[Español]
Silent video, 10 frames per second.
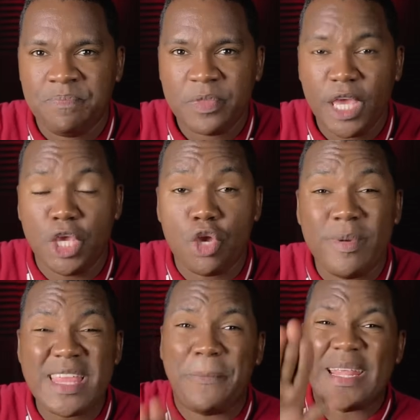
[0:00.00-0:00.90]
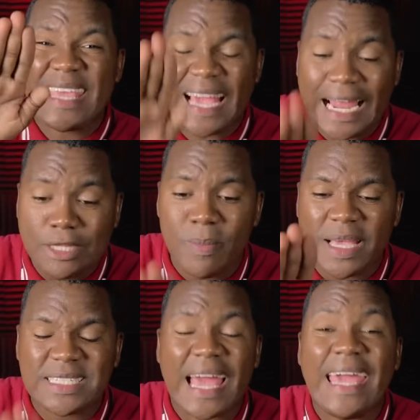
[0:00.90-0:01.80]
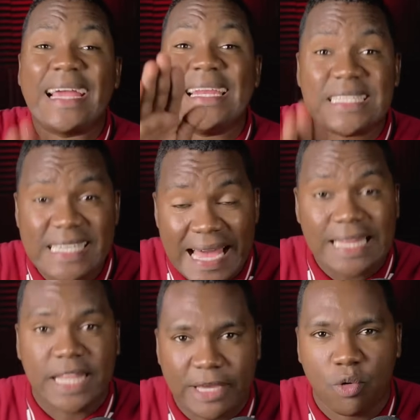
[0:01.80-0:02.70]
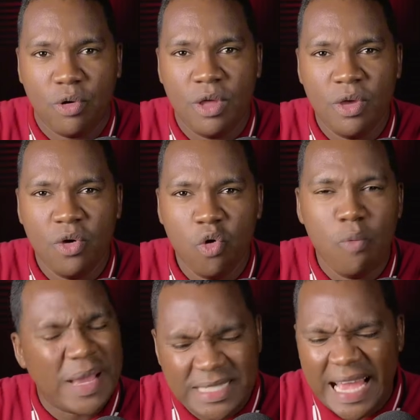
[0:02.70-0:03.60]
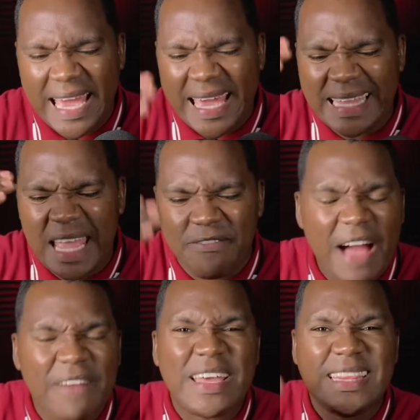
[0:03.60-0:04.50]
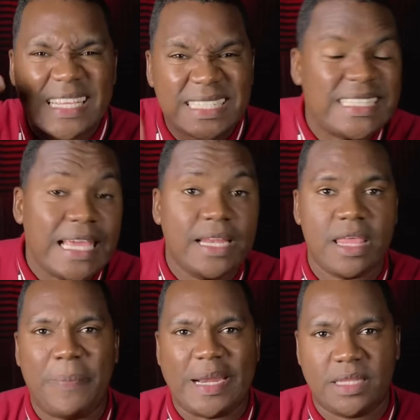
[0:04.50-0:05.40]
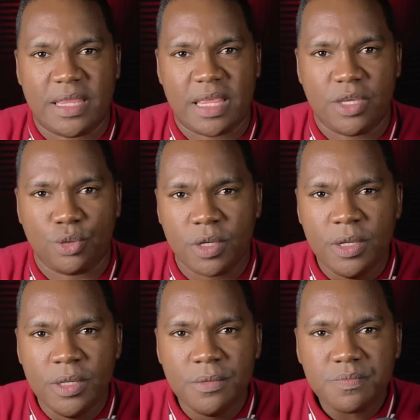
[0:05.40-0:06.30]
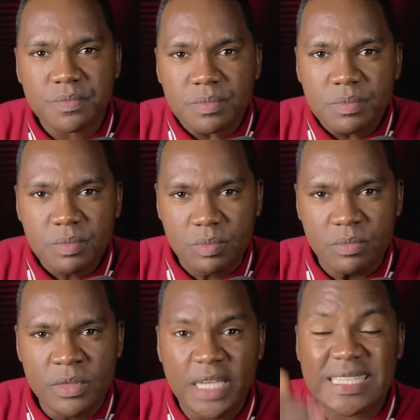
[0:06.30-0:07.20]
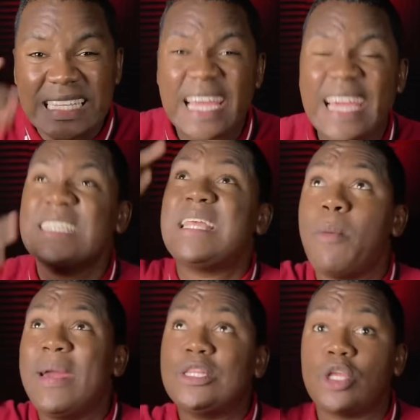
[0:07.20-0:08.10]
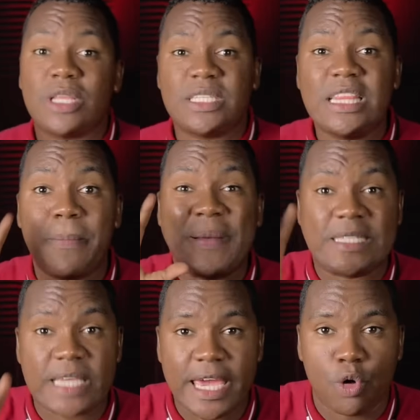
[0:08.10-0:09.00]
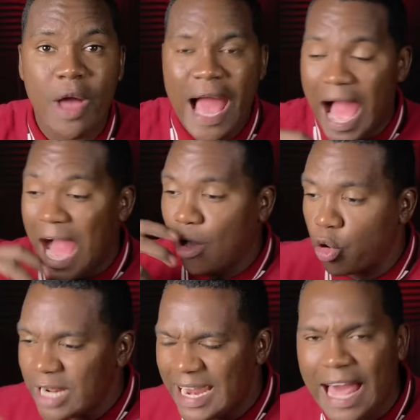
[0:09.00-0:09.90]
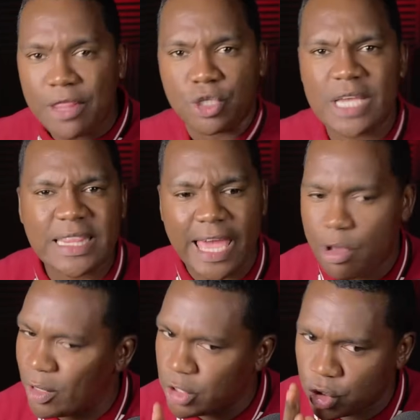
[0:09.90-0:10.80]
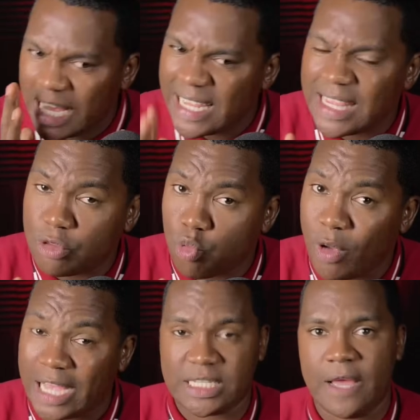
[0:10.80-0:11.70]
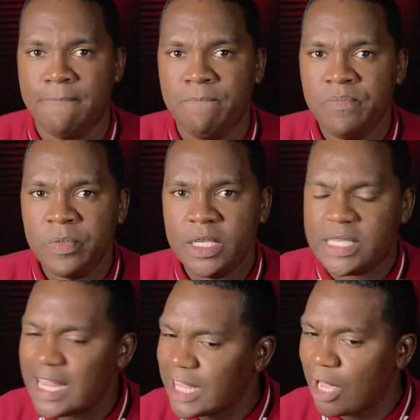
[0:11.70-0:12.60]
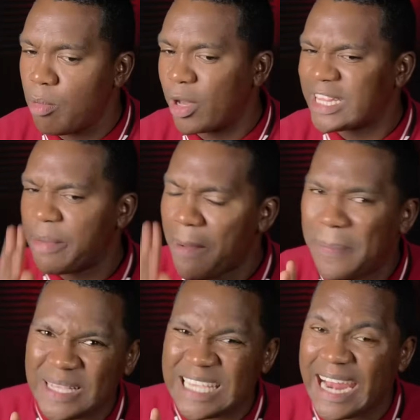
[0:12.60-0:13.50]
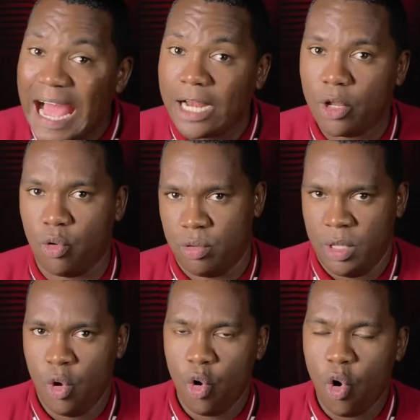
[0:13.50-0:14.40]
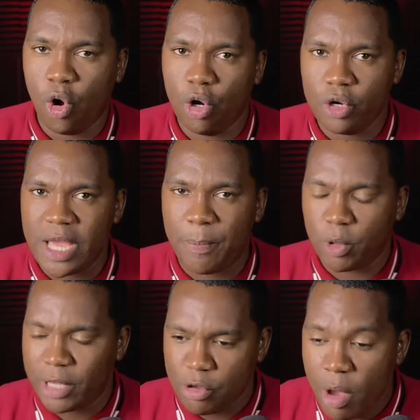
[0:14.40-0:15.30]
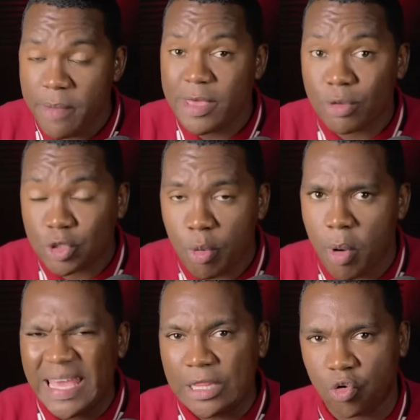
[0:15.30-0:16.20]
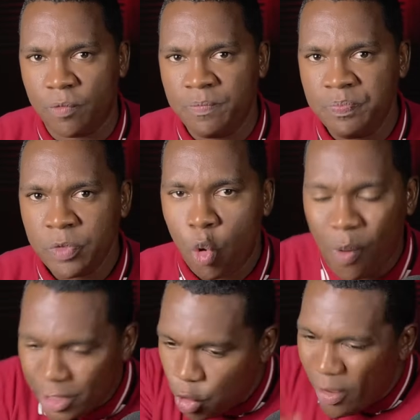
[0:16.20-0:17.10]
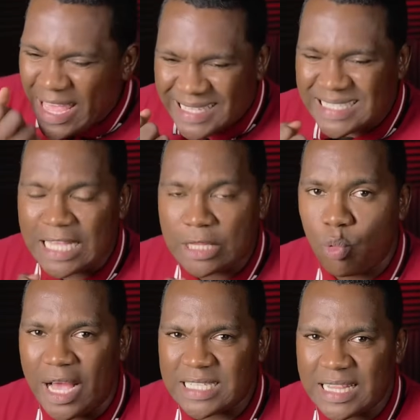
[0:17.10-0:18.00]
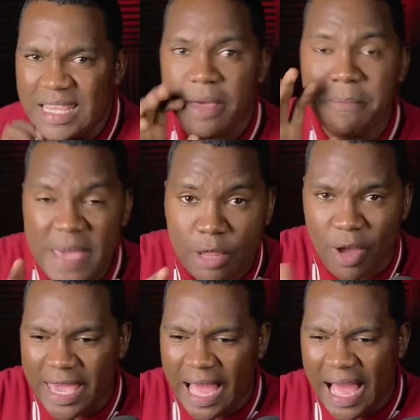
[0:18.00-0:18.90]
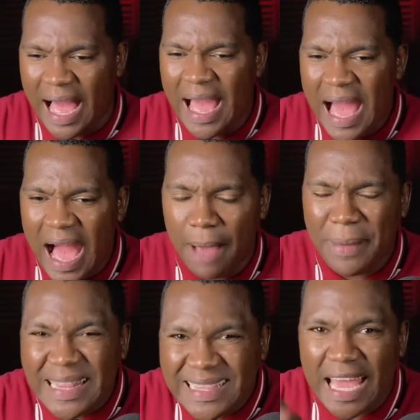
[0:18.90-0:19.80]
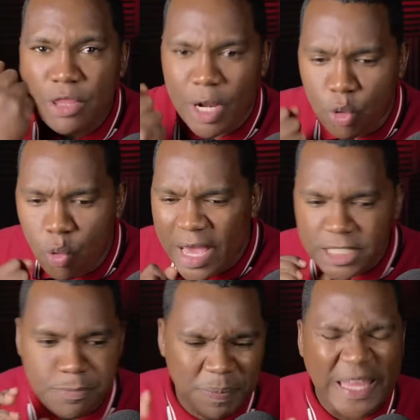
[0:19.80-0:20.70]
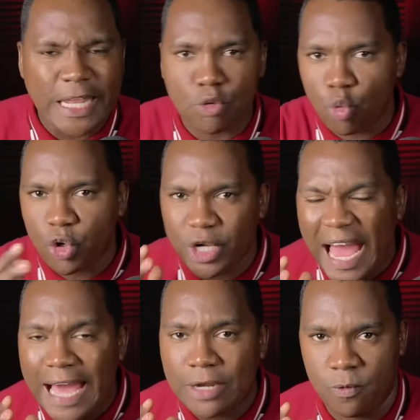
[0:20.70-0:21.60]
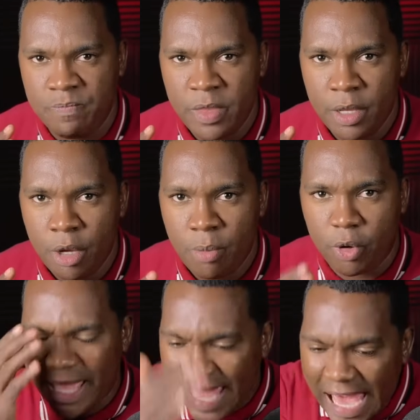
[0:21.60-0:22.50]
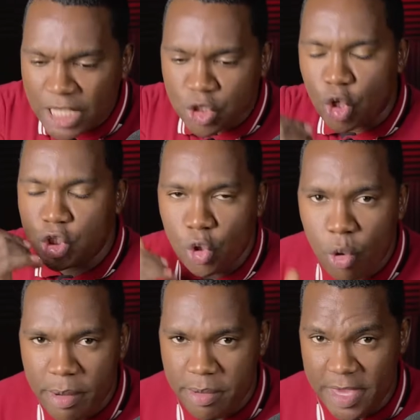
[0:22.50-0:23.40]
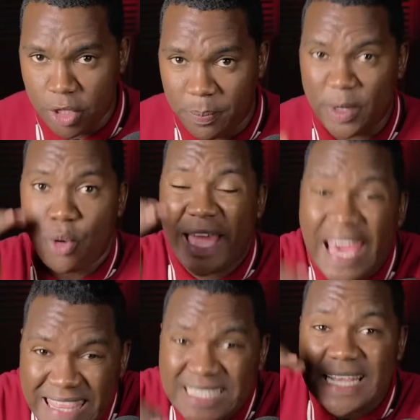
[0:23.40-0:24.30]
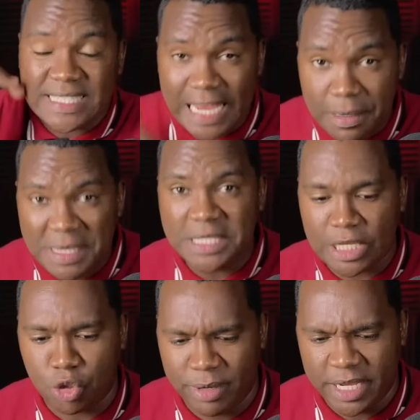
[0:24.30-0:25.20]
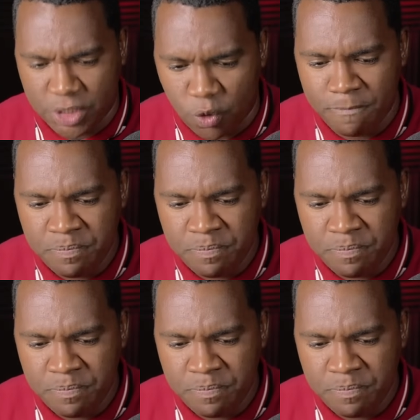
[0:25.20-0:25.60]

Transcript: Y yo vine a predicarte un mensaje eclesiástico. Un mensaje que te va a bendecir de parte de Dios. Quizás en este momento te sientes perseguido, acorralado. Sientes que cuando sales de tu casa, sientes como que te va a pasar algo. Oh, gloria, porque yo he vivido esos momentos. Cuando entras a tu casa, tienes miedo a, que, a haber traído algún espíritu raro porque eso yo lo he vivido. Pero ¿qué dice el salmista sobre esto?